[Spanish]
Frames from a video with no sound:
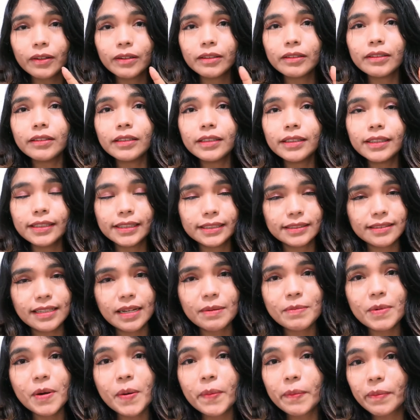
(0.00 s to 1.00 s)
Hoy
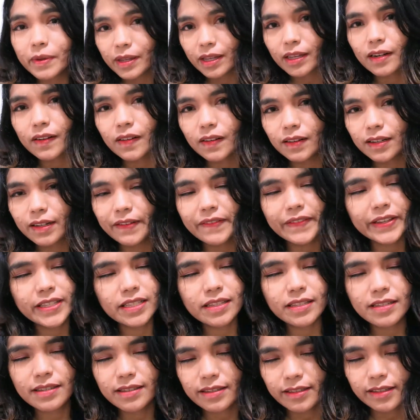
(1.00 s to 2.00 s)
estamos miércoles
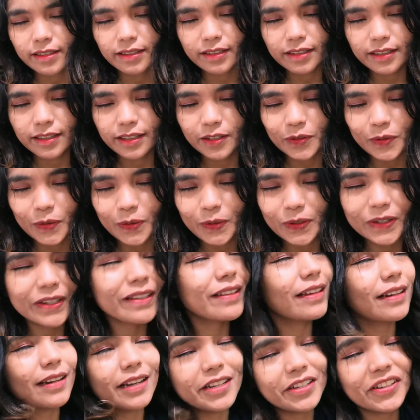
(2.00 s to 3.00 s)
27 de julio
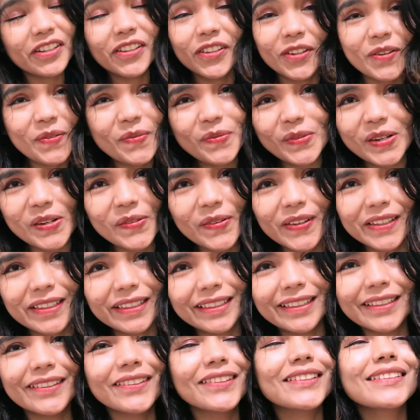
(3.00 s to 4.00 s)
del año
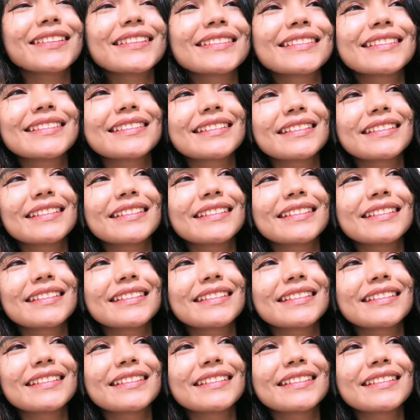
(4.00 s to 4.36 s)
2022.